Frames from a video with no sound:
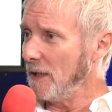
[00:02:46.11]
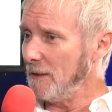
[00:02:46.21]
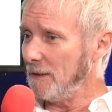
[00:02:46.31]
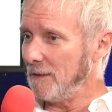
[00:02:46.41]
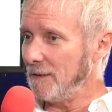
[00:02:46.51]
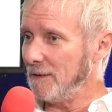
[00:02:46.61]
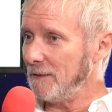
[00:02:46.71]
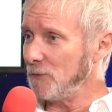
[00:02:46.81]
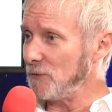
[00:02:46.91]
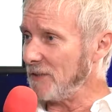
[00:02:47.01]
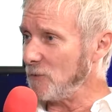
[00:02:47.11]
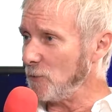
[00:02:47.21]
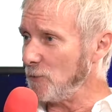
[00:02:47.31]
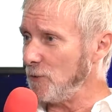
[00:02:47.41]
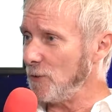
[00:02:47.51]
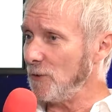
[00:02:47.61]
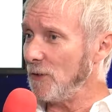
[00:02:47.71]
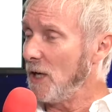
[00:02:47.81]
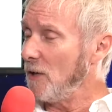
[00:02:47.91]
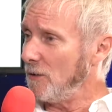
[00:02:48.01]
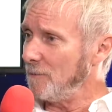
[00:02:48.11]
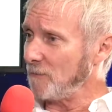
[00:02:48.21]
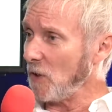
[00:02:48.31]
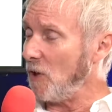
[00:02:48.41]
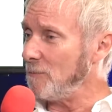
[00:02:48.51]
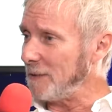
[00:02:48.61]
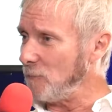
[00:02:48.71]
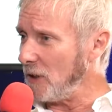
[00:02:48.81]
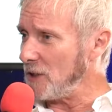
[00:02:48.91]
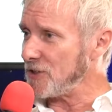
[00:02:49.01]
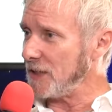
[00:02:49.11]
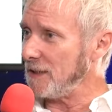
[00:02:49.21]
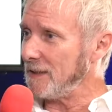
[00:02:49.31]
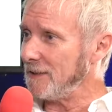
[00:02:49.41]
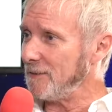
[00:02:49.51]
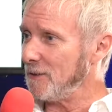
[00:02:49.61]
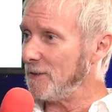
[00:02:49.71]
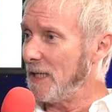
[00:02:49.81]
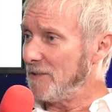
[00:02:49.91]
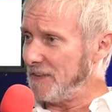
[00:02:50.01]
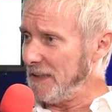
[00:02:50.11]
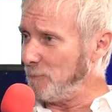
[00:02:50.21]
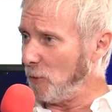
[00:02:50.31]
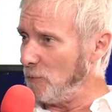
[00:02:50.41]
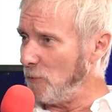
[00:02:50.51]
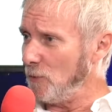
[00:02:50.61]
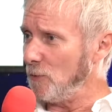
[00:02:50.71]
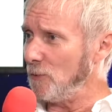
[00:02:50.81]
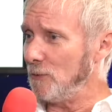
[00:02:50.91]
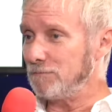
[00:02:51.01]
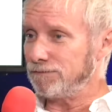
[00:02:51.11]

nous avons eu Romane Roman Boringer, Philippe Rebaud,